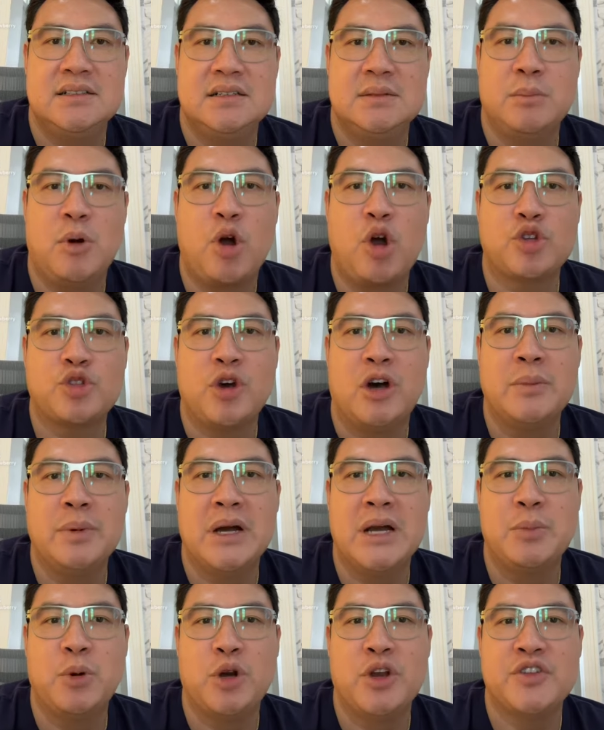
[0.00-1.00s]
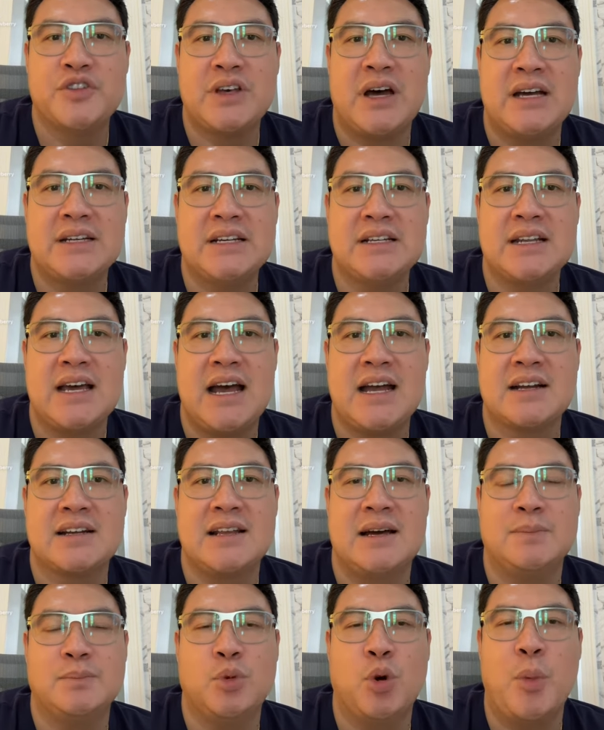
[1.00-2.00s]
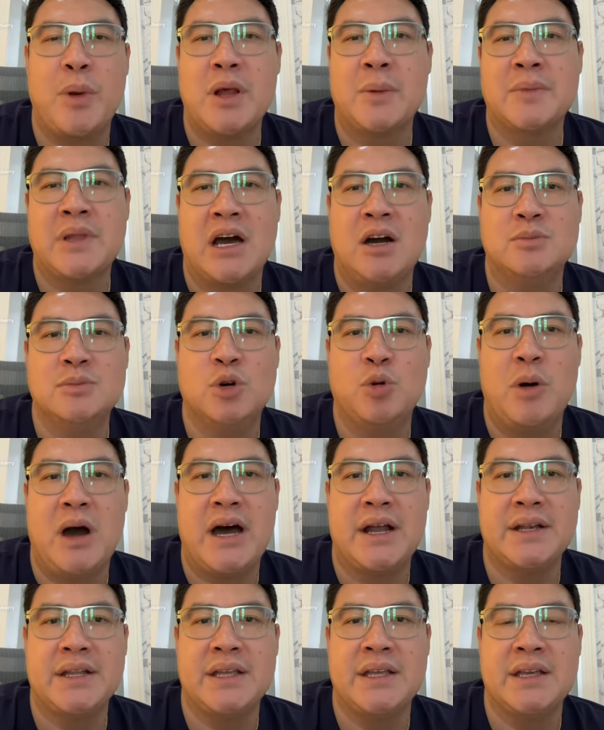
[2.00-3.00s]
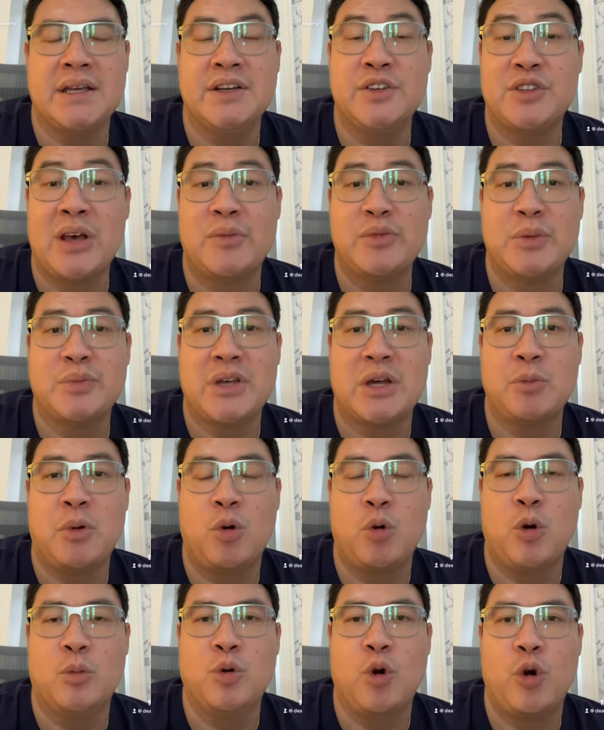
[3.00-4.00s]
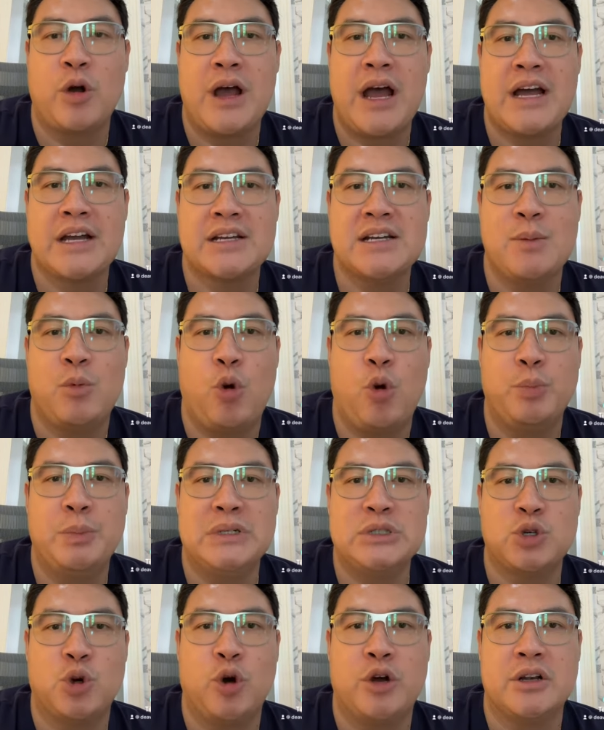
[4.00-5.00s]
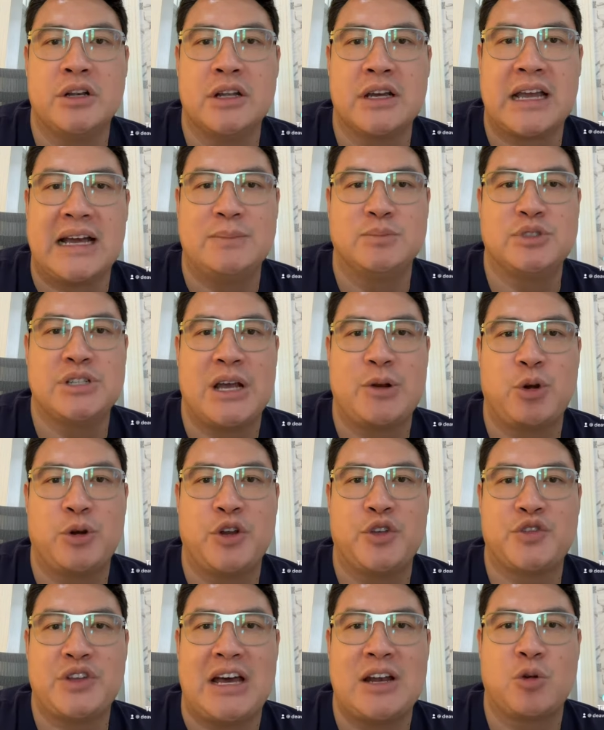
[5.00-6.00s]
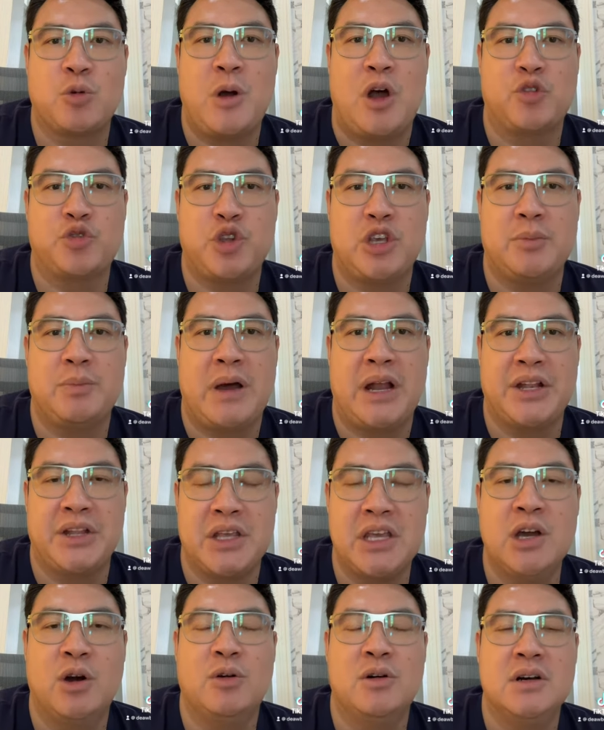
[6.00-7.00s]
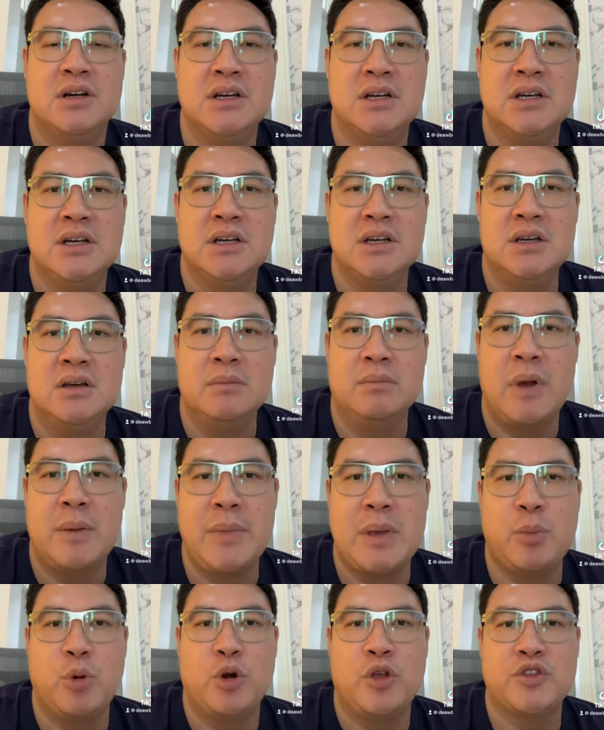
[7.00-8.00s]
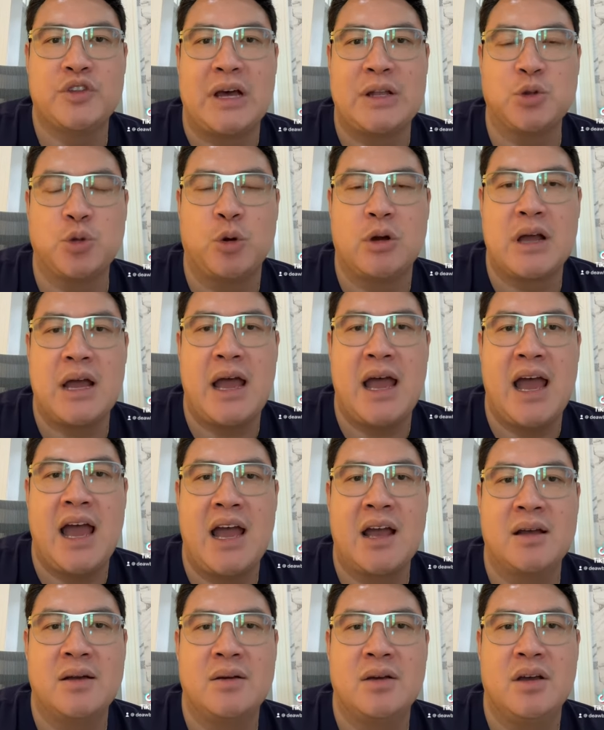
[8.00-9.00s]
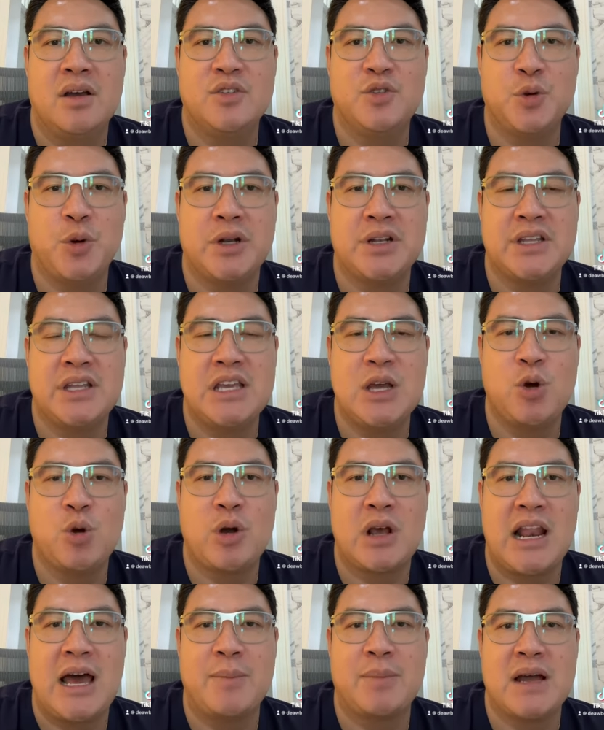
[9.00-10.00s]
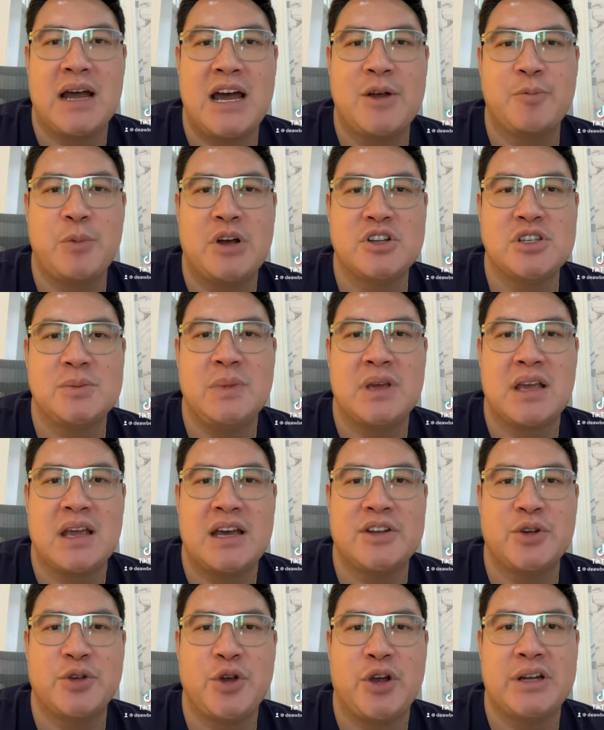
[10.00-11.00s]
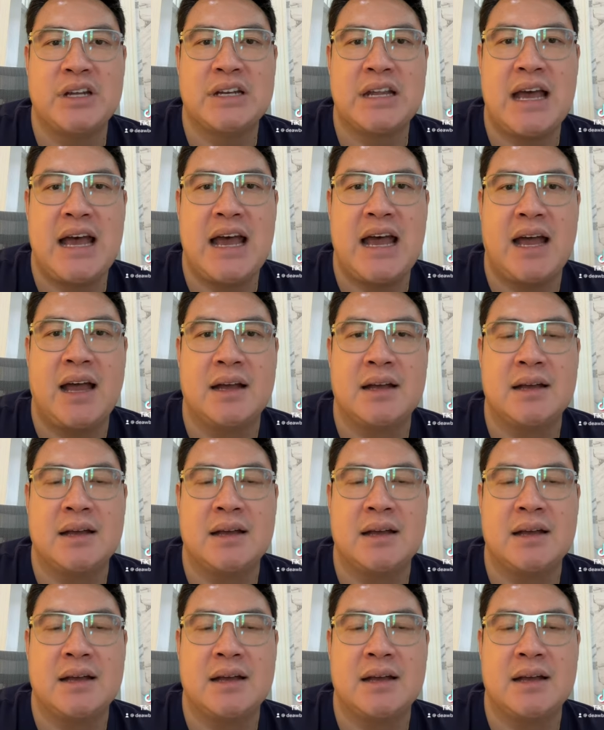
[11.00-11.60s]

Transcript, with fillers: บกสเผยผู้โดยสารเดินทางกลับภูมิลำเนาเมื่อวานนี้คือ 30ธันวาคม 65 เกือบ60,000คนนะครับ ใช้รถโดยสารกว่า 4,000เที่ยว ไม่มีผู้โดยสารตกค้าง ส่วนเที่ยวกลับคาดว่าจะมีการทยอยเดินทาง